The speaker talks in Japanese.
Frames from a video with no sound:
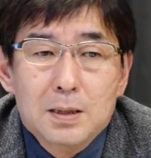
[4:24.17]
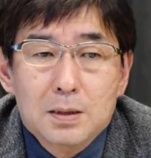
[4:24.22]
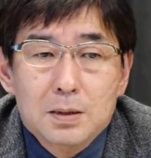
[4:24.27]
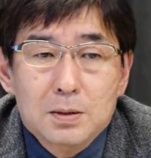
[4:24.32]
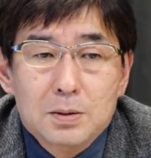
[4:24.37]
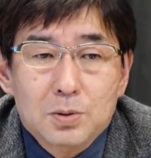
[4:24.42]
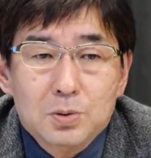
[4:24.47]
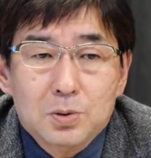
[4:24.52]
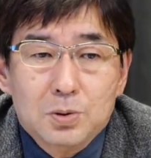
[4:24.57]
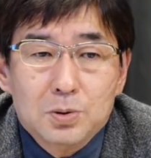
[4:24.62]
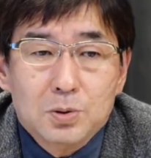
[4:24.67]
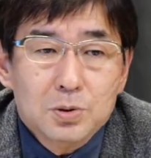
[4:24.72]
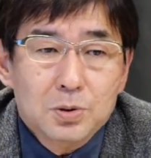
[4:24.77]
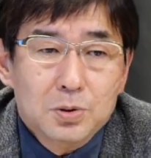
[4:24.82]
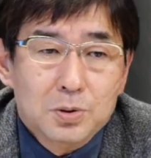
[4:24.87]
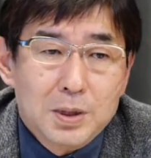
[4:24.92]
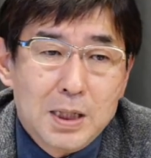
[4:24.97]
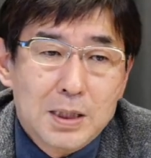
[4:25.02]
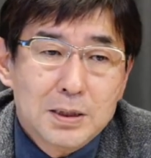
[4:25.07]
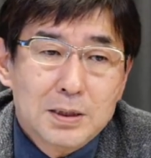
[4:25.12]
どんどんどん
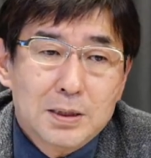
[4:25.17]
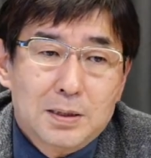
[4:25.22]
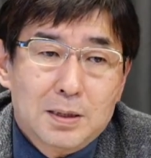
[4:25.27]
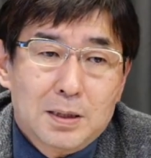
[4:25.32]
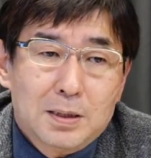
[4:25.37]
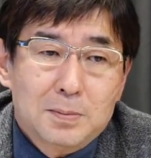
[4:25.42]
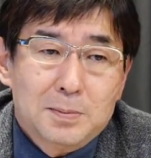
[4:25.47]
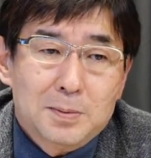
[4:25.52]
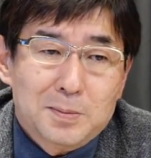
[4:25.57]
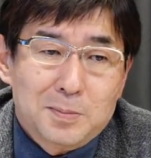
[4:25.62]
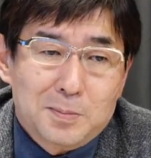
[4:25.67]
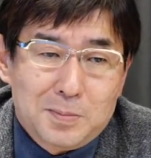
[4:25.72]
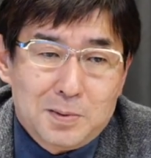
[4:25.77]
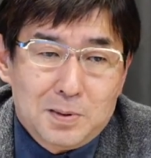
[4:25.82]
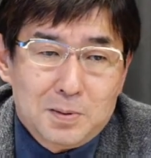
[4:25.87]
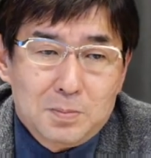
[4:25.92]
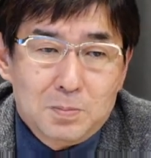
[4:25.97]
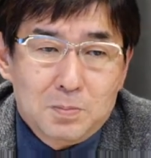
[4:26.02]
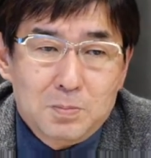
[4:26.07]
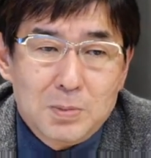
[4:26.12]
どん関心が高
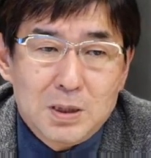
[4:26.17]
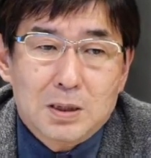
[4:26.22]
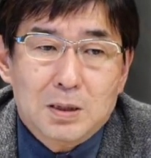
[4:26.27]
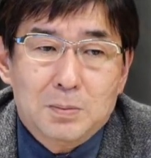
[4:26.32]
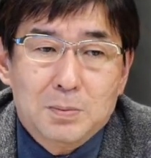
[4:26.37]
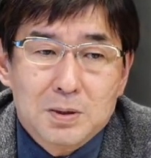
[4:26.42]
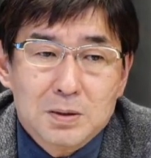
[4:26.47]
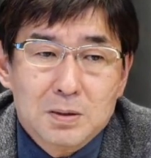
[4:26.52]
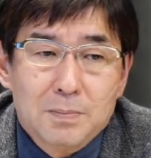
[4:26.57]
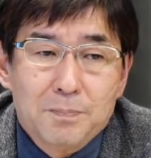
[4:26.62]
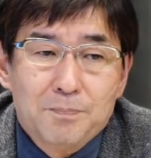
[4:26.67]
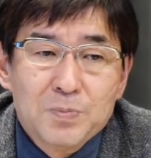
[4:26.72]
まってきます。